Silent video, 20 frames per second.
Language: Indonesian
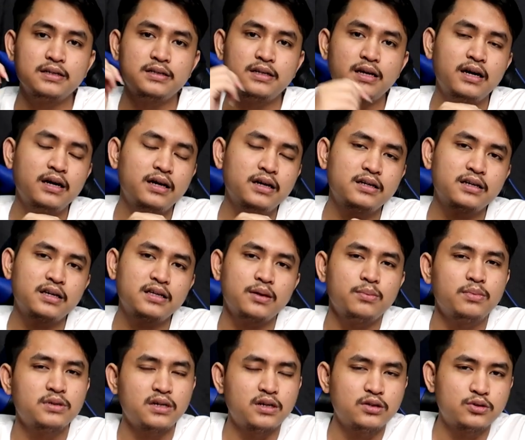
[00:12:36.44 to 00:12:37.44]
dan kita
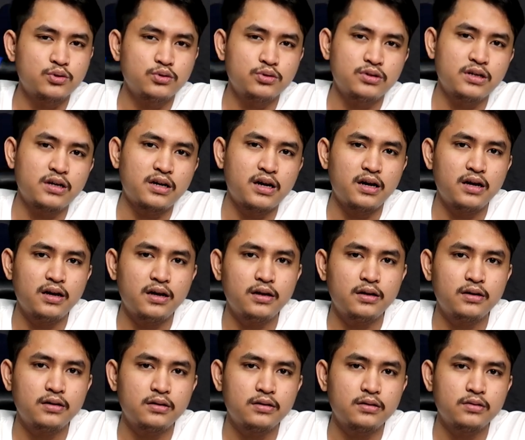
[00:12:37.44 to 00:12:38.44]
bisa
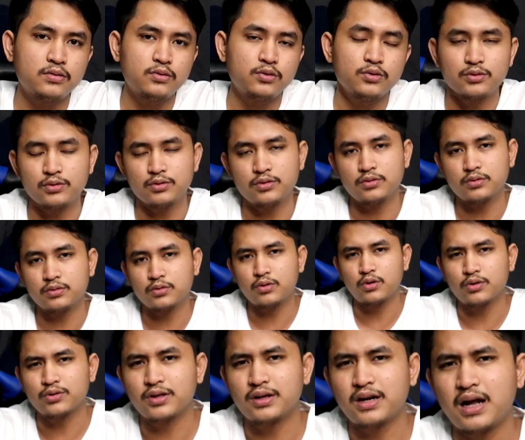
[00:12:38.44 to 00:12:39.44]
diskusikan untuk
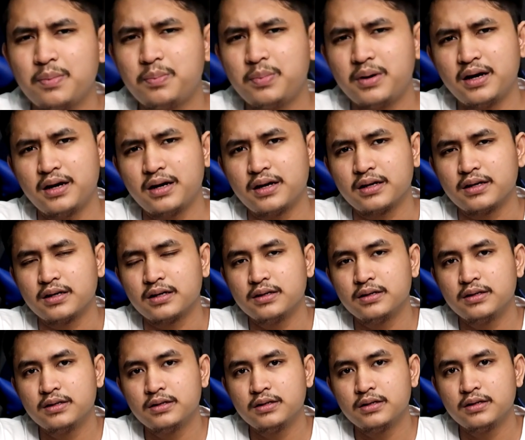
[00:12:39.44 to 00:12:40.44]
konten apa
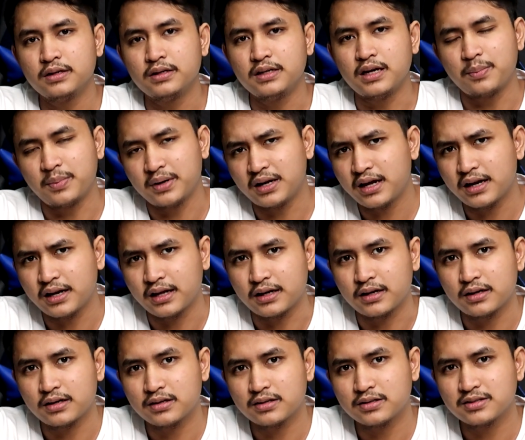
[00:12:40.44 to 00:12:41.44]
yang menarik
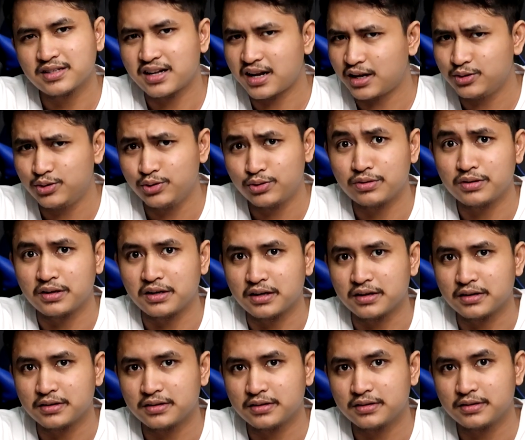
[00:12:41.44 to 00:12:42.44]
selanjutnya.